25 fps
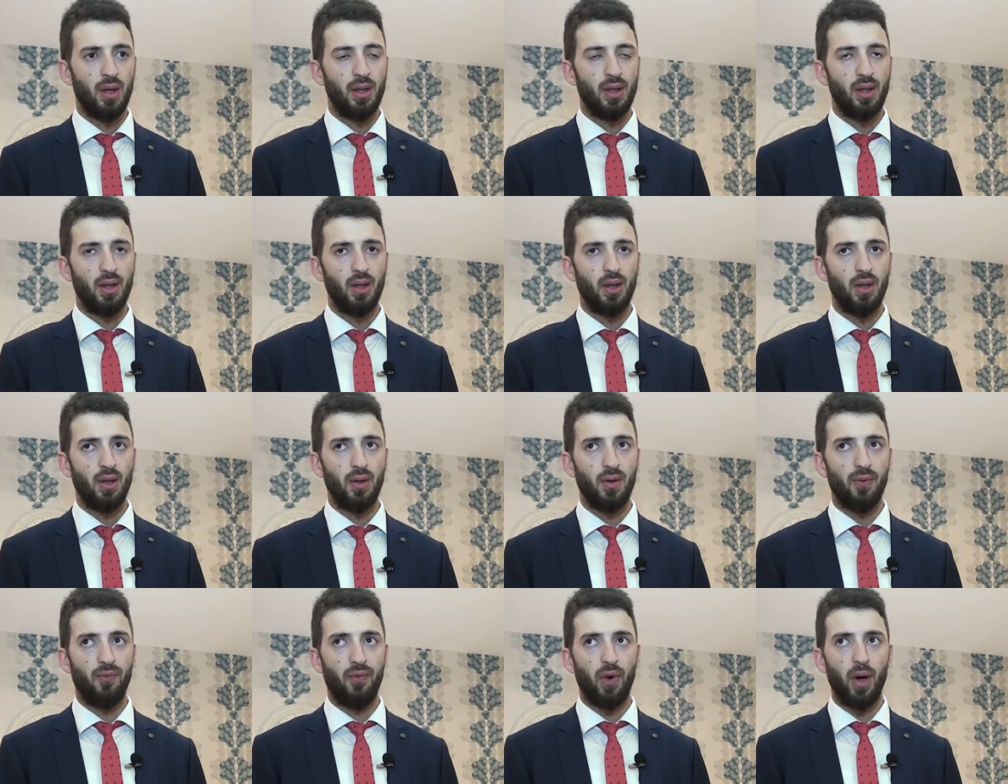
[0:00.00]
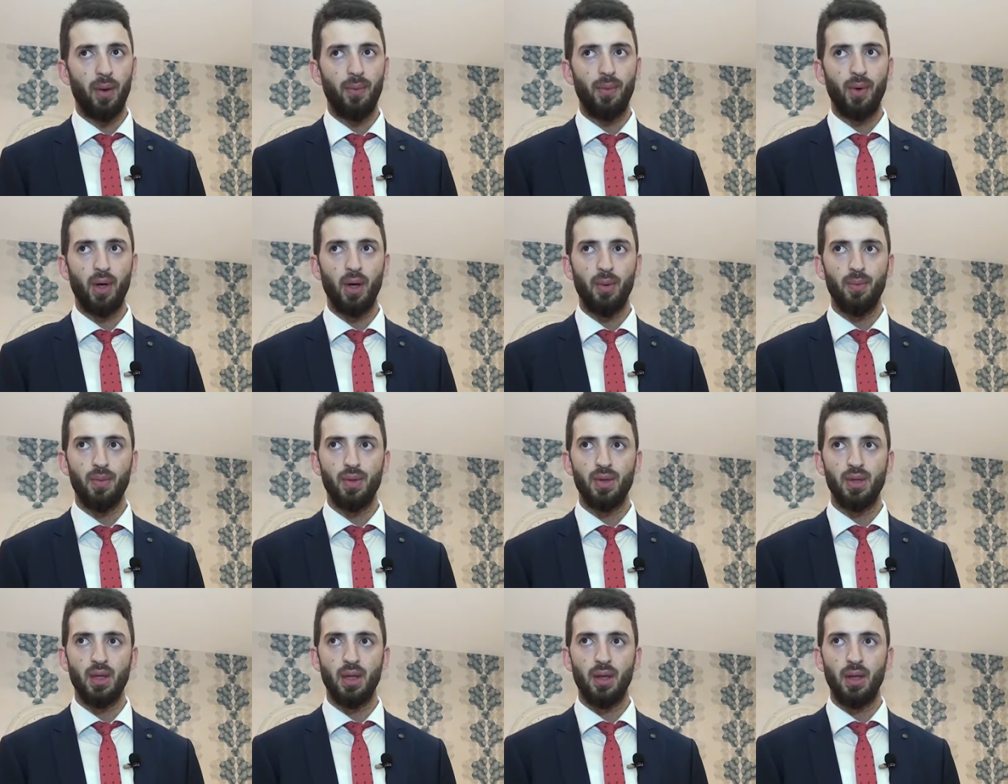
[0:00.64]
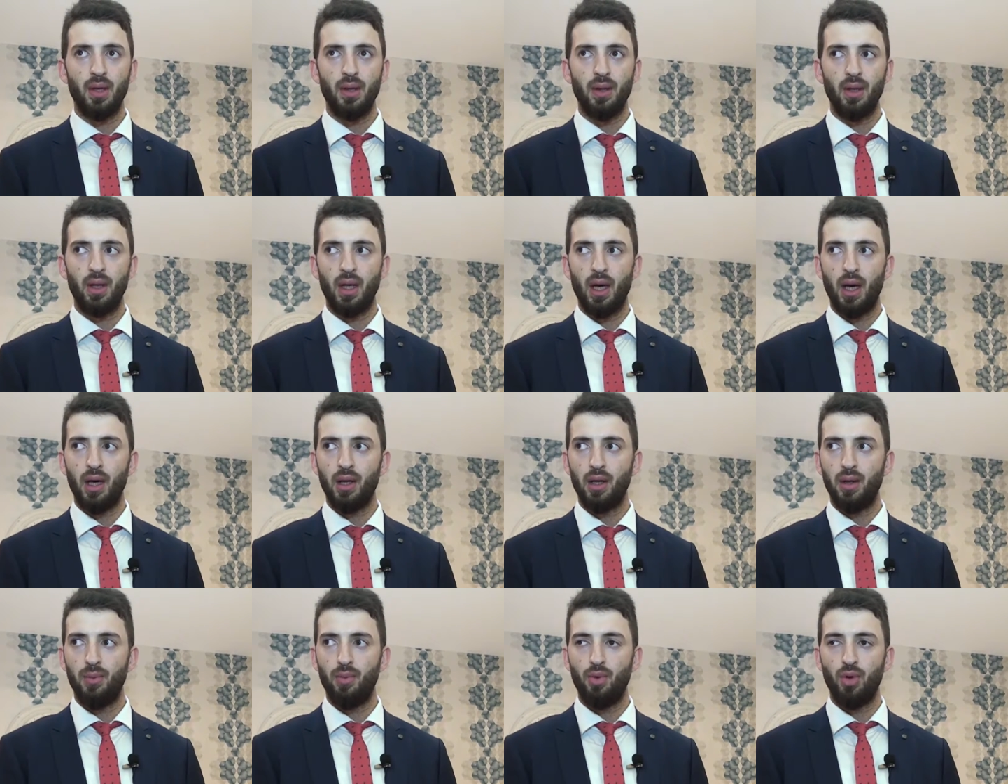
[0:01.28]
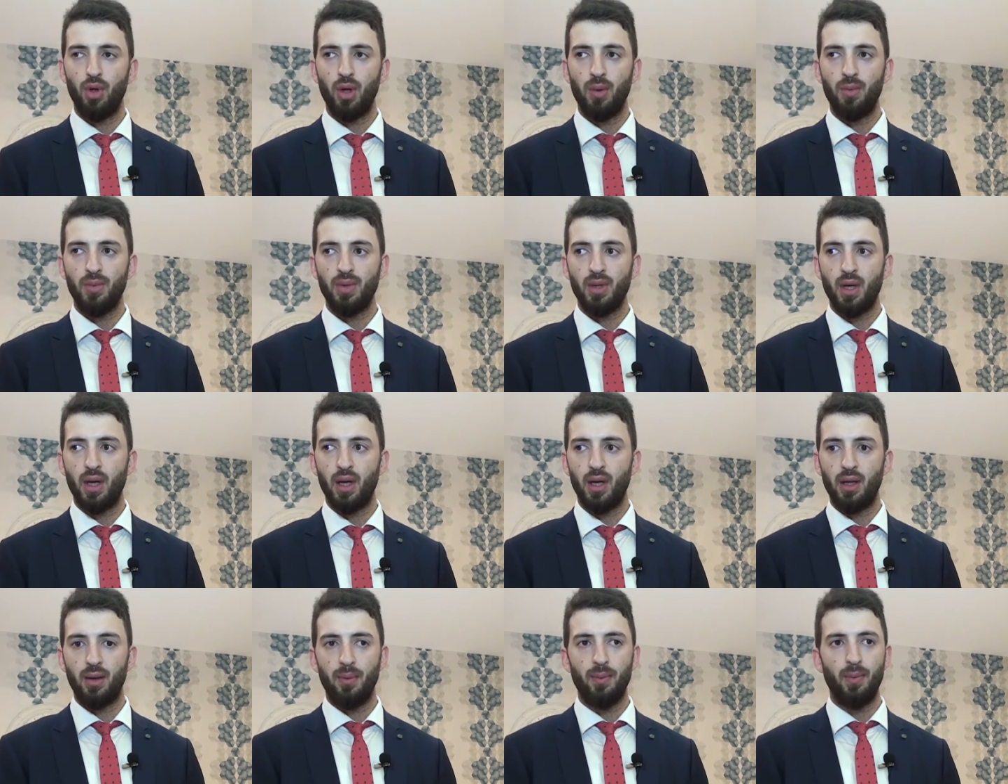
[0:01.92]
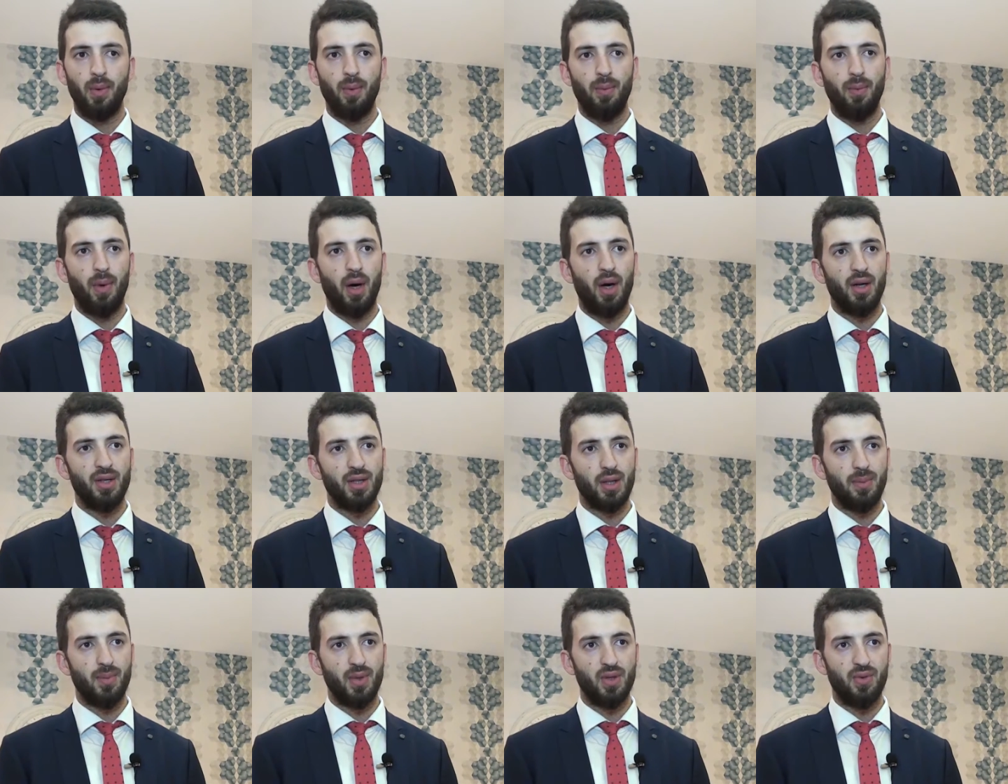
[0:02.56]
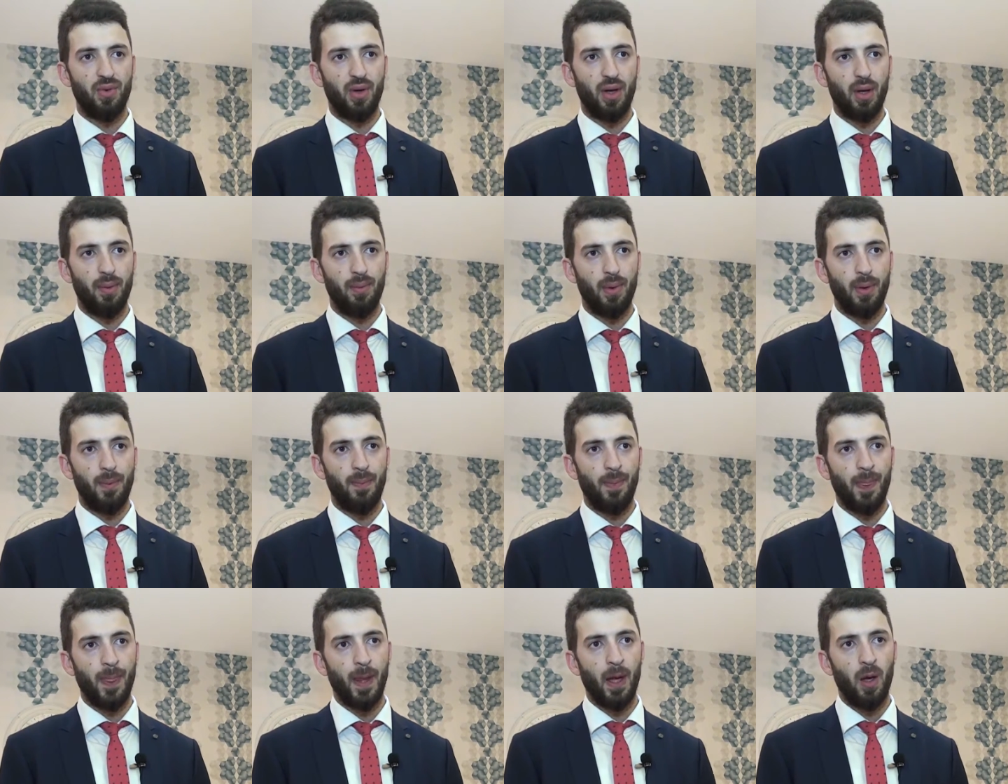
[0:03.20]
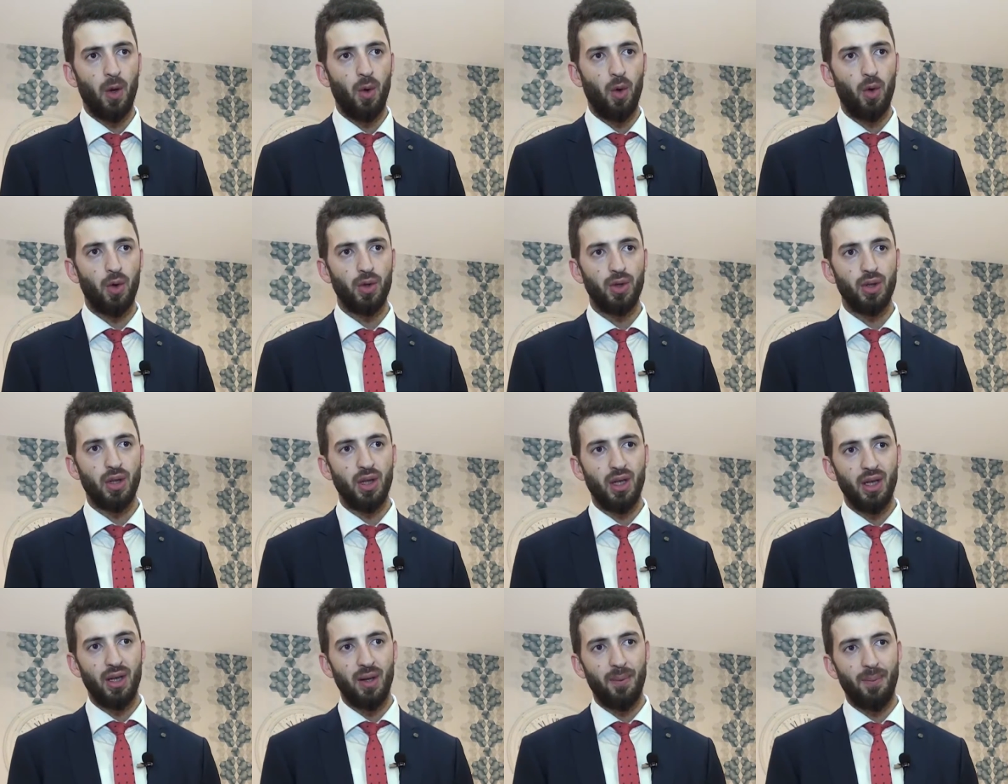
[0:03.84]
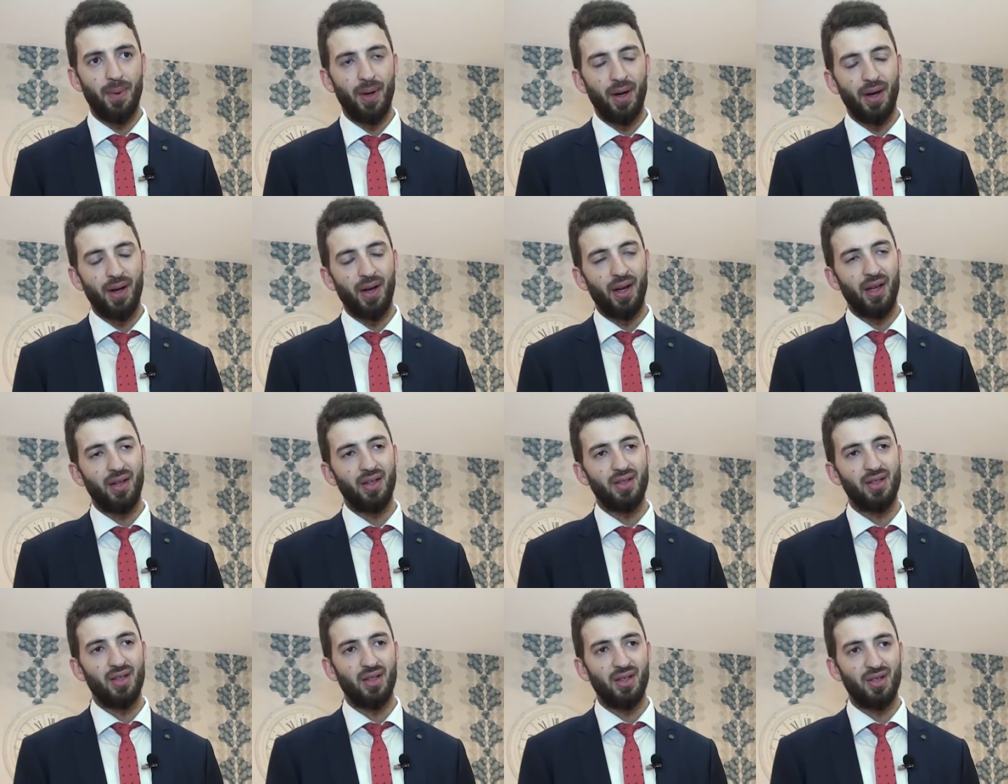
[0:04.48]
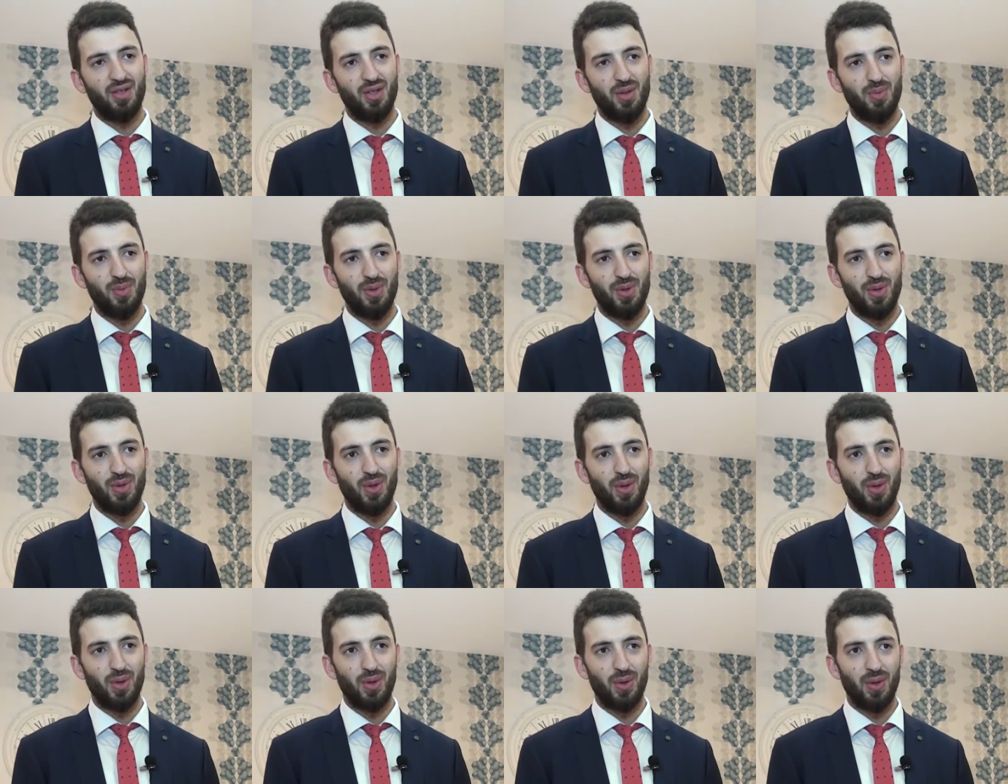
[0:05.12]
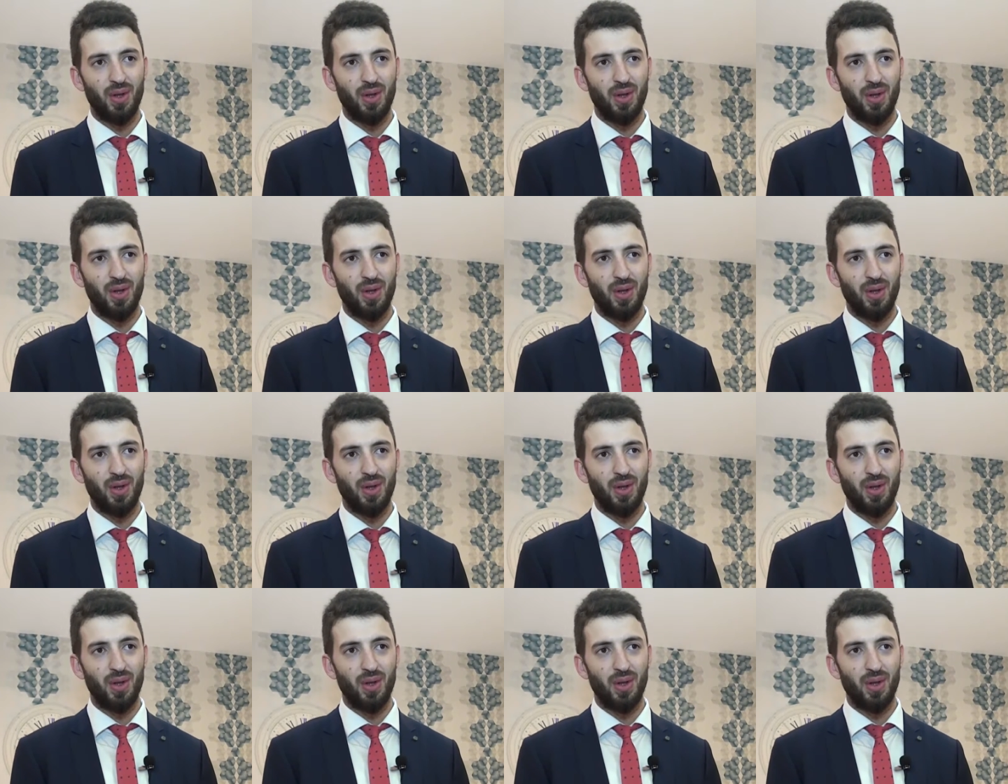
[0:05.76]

Ee, fabrikamızda kendi bünyemize ait bir mağazamız var ama orada yine parakende satışımız yok.